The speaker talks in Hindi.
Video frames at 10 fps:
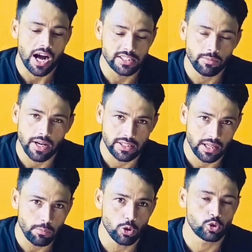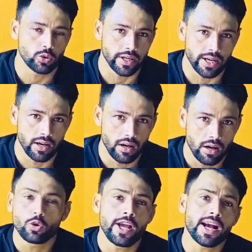आज हम यहाँ तक पहुँच चुके हैं
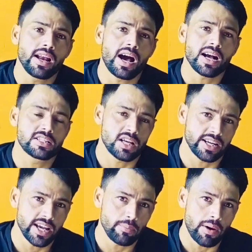तो एक लाख संख्या